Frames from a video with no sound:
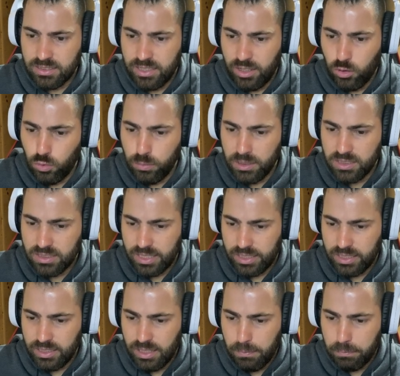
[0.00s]
né, uma está
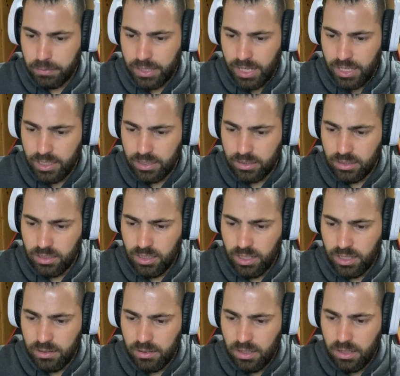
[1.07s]
aqui na praia aqui,
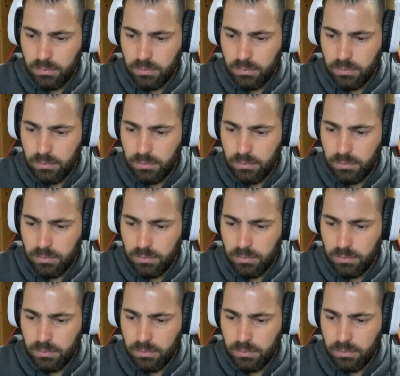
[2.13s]
né,